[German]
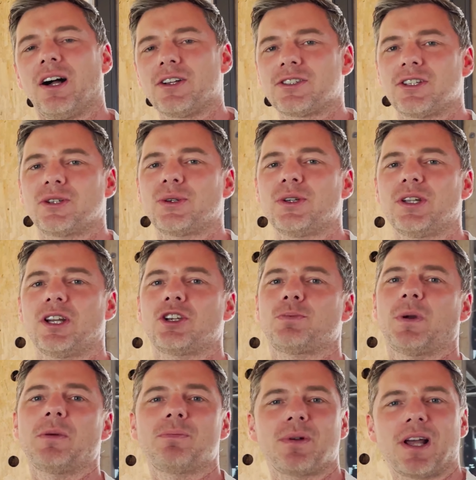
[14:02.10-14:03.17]
Also da könnt ihr
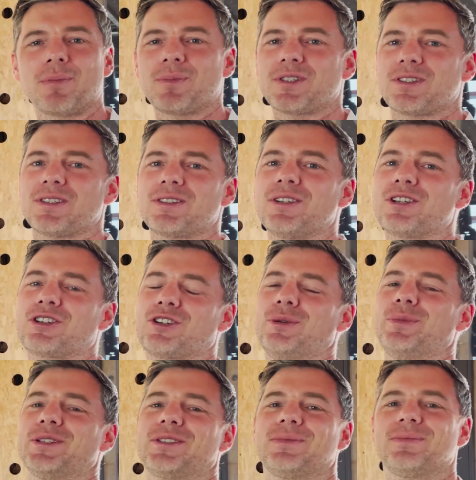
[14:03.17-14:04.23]
entspannt bleiben, das ist nichts
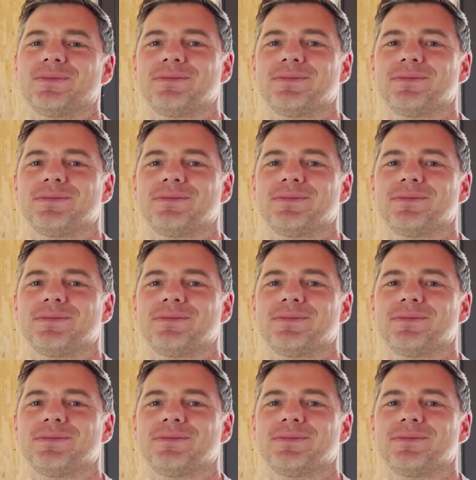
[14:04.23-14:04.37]
Schlimmes.